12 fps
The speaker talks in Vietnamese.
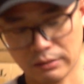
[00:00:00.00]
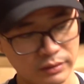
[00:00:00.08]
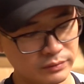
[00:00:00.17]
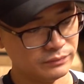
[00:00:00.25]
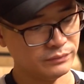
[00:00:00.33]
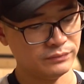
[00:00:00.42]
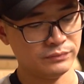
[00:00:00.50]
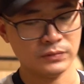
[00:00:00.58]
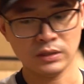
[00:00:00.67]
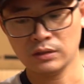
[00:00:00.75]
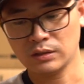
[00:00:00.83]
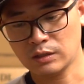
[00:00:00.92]
hỏng lắm
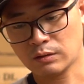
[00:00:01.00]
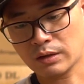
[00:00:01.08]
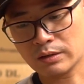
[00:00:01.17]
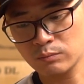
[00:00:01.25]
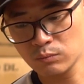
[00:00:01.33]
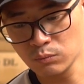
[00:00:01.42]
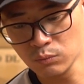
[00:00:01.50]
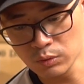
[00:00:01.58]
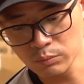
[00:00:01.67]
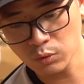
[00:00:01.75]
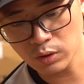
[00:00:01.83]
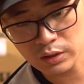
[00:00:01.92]
nếu các bạn
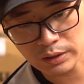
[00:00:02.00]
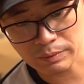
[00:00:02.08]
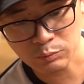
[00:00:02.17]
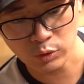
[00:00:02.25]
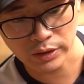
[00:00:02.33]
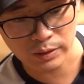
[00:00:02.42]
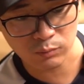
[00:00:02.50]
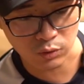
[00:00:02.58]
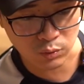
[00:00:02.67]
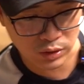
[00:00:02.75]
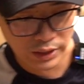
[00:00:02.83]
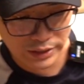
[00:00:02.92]
muốn mua cái bắp chuối này cũng có
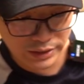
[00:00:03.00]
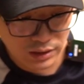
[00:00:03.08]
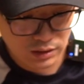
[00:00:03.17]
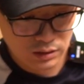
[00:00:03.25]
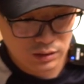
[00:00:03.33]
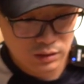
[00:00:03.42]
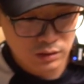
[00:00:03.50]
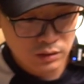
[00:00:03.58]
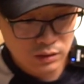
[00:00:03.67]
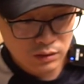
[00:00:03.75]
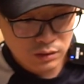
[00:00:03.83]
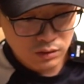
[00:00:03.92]
đồ thay nhá
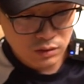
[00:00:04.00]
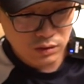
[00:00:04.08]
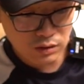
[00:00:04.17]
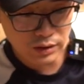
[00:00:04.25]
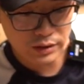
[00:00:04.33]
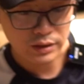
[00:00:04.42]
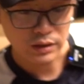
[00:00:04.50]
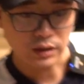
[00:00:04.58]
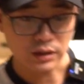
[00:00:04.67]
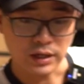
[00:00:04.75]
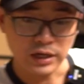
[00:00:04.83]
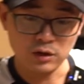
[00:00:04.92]
rồi
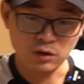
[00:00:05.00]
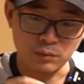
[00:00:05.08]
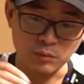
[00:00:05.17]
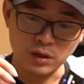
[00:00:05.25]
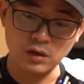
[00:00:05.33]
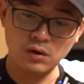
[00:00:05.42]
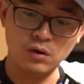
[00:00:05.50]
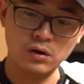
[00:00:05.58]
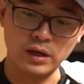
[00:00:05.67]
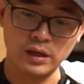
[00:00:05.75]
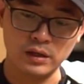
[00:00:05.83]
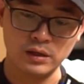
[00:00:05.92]
ở đây nó có một cái lỗ
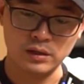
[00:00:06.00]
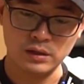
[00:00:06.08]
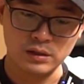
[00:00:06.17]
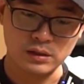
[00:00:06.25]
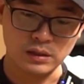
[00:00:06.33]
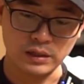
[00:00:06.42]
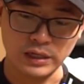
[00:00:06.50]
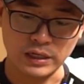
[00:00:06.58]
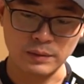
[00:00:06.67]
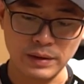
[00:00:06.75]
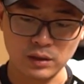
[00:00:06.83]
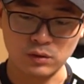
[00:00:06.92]
này à, để
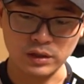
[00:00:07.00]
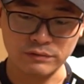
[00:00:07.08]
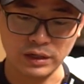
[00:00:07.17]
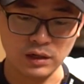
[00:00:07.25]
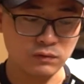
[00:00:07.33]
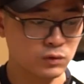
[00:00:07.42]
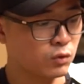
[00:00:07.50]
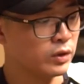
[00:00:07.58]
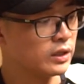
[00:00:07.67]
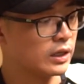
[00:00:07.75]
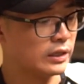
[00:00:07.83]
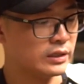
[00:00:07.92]
các bạn có thể vặn ốc cố
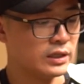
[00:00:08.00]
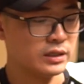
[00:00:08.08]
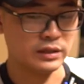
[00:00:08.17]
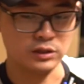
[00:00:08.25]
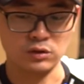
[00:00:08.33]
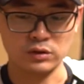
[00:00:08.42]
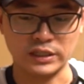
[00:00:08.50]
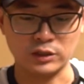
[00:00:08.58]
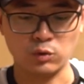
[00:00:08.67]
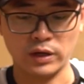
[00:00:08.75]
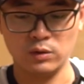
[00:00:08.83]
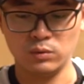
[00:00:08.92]
định cần nhá để cho nó tránh
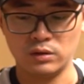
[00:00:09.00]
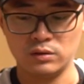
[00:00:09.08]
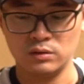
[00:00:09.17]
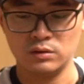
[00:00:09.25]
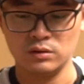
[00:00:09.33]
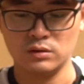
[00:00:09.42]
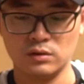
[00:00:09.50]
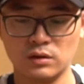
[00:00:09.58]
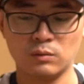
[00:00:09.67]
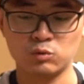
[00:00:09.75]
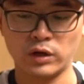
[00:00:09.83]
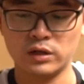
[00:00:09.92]
xoay luôn
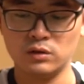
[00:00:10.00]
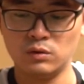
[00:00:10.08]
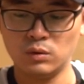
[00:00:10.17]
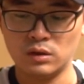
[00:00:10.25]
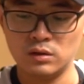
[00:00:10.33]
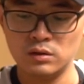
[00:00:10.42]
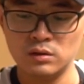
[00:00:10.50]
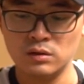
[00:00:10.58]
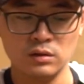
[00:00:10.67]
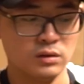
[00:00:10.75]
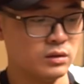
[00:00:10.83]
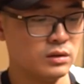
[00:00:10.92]
không xoay nữa luôn
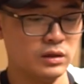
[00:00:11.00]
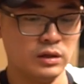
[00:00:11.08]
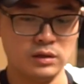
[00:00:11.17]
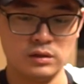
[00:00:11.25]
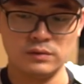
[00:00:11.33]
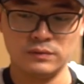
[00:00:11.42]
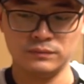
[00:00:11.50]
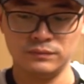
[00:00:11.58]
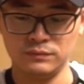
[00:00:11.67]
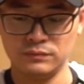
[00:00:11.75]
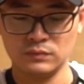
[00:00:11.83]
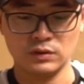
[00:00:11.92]
đấy
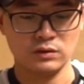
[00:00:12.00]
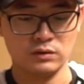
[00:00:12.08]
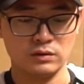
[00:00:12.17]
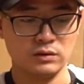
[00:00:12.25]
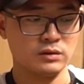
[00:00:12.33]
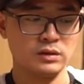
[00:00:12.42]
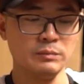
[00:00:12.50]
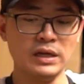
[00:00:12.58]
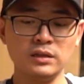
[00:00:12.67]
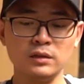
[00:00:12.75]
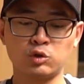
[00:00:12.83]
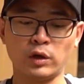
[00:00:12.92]

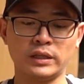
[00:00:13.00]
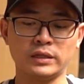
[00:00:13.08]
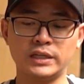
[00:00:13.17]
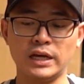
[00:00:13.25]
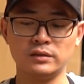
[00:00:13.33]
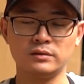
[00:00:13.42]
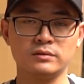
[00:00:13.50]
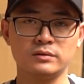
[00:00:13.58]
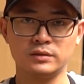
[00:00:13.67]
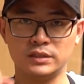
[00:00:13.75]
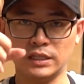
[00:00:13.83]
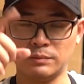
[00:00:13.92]
biến từ xoay thành chết
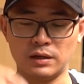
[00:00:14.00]
chỉ